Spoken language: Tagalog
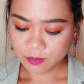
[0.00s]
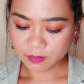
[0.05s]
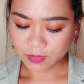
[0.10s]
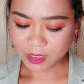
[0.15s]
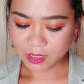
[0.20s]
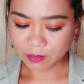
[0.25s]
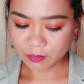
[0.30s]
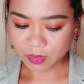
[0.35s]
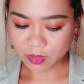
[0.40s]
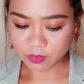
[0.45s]

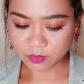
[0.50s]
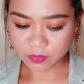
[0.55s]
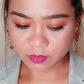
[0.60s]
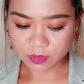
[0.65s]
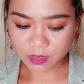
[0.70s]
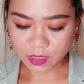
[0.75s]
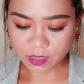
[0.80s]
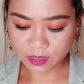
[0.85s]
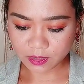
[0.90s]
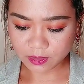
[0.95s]
Marami
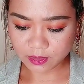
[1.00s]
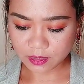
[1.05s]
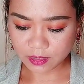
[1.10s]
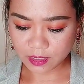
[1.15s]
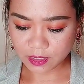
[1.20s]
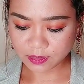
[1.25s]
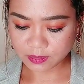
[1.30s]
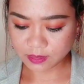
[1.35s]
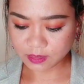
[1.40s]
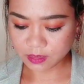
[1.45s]
akong
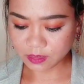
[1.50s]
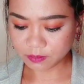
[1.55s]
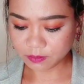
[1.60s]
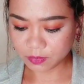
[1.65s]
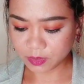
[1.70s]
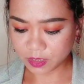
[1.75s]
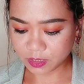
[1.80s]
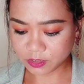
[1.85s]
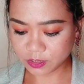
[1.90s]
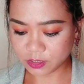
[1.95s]
klase ng
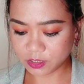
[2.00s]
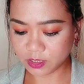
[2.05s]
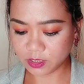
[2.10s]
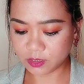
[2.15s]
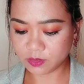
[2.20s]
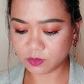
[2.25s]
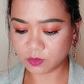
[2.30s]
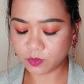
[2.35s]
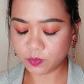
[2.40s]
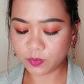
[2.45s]
brush
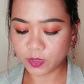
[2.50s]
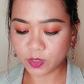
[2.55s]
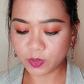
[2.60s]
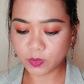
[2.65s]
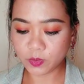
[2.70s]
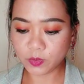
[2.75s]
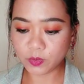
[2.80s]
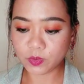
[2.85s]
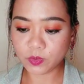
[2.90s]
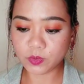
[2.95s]
dito,
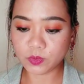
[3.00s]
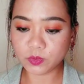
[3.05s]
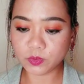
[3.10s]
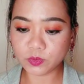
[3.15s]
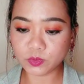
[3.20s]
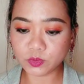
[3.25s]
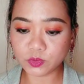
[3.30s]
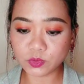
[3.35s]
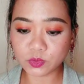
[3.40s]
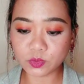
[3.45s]
pero
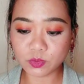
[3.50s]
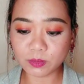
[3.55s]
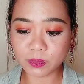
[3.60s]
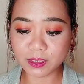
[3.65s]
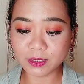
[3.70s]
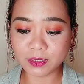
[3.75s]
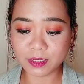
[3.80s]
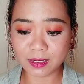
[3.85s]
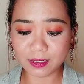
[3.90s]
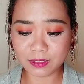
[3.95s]
gusto ko
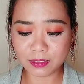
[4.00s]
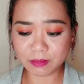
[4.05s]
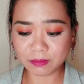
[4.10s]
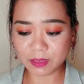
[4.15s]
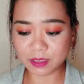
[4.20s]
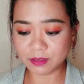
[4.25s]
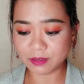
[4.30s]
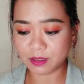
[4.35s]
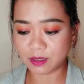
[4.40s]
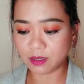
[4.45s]
mag-try na
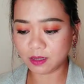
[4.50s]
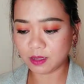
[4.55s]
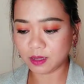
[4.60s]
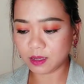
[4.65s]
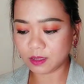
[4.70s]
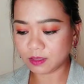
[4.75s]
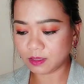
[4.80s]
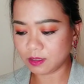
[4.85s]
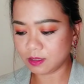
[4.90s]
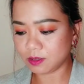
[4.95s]
mag-try.
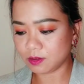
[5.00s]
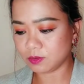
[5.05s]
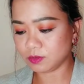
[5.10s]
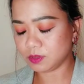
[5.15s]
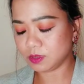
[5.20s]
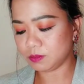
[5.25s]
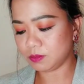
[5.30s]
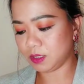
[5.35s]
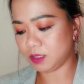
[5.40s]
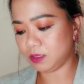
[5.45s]
Adik ako
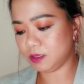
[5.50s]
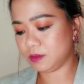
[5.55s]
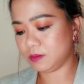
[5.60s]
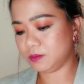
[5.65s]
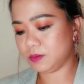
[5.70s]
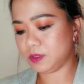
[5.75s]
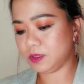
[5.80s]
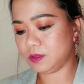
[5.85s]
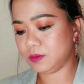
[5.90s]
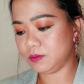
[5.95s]
sa
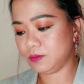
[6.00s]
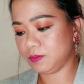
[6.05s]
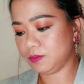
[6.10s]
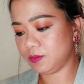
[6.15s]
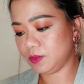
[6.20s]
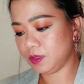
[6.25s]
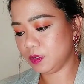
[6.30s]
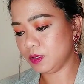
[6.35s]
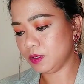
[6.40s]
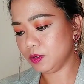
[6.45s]
makeup eh.
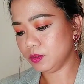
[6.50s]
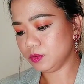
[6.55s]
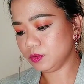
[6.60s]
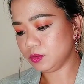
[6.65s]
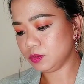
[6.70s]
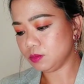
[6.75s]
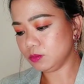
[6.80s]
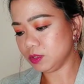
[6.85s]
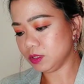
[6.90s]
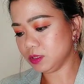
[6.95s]

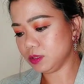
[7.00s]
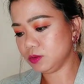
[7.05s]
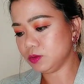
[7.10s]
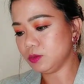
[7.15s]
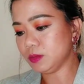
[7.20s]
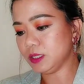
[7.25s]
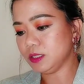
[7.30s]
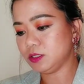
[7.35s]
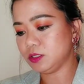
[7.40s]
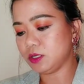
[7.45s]
Gusto mag
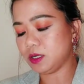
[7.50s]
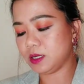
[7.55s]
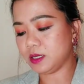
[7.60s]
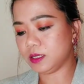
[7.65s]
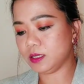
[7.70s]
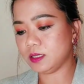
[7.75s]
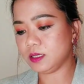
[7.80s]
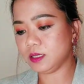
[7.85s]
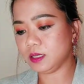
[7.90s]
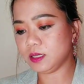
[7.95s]
ko
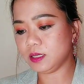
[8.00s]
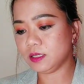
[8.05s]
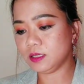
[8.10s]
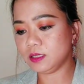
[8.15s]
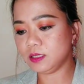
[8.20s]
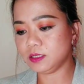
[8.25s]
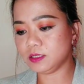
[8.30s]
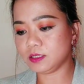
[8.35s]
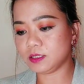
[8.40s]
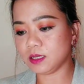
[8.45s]
mag-try. And
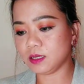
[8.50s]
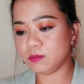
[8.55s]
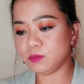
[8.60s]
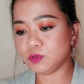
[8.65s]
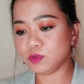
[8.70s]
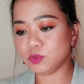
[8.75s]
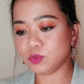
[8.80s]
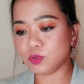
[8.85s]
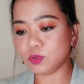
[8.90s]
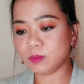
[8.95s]
this time,
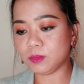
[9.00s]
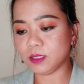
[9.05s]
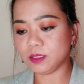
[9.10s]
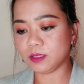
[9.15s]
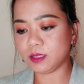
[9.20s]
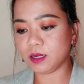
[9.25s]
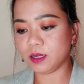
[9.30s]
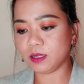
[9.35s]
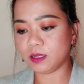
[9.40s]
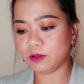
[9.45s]
gusto ko
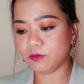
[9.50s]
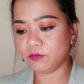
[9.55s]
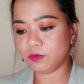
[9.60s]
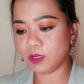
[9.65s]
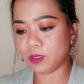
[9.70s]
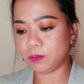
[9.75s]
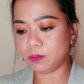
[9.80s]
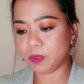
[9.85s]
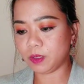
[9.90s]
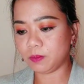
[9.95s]
mag-try ng
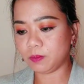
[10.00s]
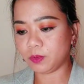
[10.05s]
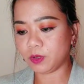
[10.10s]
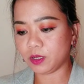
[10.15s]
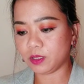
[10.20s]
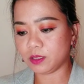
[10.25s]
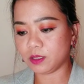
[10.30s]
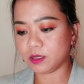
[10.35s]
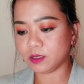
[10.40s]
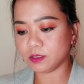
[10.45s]
Philippine
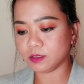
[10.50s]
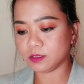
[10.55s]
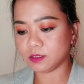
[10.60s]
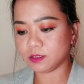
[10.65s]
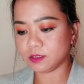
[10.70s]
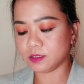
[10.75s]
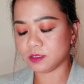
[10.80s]
product.